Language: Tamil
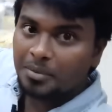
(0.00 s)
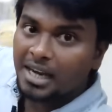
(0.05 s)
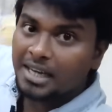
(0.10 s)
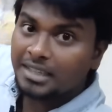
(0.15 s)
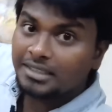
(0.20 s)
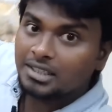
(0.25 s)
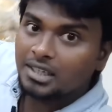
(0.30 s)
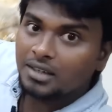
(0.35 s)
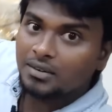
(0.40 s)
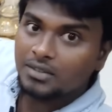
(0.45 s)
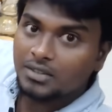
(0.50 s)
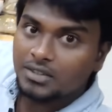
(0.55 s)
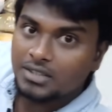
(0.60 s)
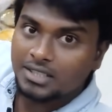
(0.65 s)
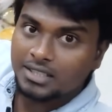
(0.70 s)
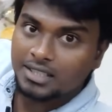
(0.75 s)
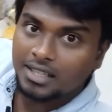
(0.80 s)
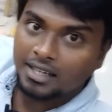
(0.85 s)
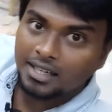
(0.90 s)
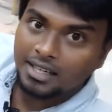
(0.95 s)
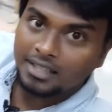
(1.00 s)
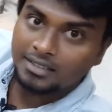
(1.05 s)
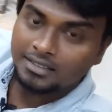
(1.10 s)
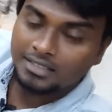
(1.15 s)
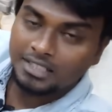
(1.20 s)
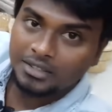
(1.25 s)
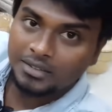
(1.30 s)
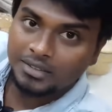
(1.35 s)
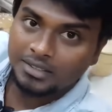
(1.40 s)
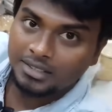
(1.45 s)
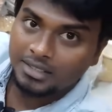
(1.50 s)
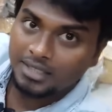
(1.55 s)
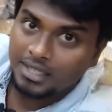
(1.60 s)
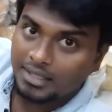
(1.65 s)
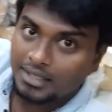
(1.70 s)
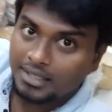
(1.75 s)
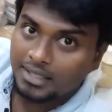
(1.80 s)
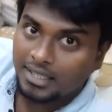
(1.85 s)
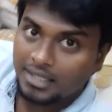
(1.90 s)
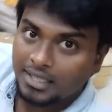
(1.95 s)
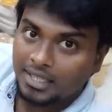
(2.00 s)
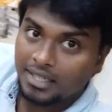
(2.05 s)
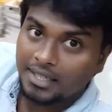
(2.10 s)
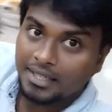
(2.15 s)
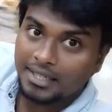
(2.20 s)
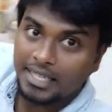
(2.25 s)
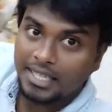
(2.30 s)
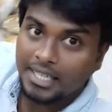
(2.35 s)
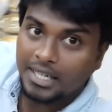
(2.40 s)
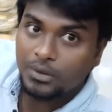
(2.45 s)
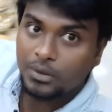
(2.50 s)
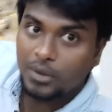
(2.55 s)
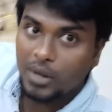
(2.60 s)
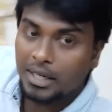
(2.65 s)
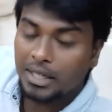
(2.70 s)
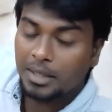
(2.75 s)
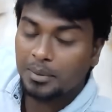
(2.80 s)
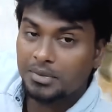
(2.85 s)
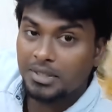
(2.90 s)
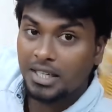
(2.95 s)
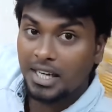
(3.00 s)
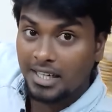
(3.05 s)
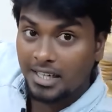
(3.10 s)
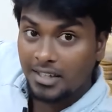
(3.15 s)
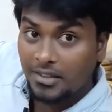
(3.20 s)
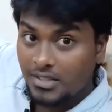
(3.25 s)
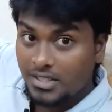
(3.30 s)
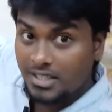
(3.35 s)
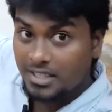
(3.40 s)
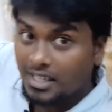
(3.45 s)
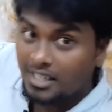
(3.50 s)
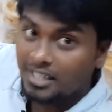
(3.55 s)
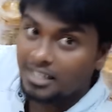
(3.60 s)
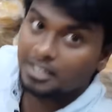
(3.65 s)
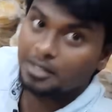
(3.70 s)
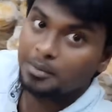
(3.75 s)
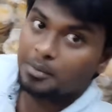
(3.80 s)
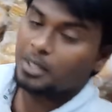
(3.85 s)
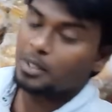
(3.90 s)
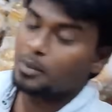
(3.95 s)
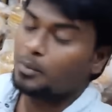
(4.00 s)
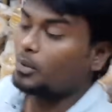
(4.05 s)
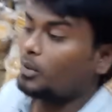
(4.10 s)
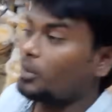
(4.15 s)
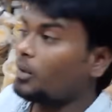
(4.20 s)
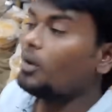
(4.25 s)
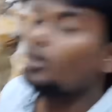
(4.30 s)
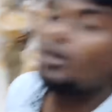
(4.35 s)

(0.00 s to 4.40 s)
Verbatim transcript: பிளேட்ஸ்லாம் வந்து வச்சுருக்காங்க அந்த சீரியல்ஸை தட்டு அதுக்கான டெக்கரேட்டிவ் ஐட்டம்ஸ்லாம் என்னென்ன வச்சுருக்காங்கிறத பார்க்க போகிறோம்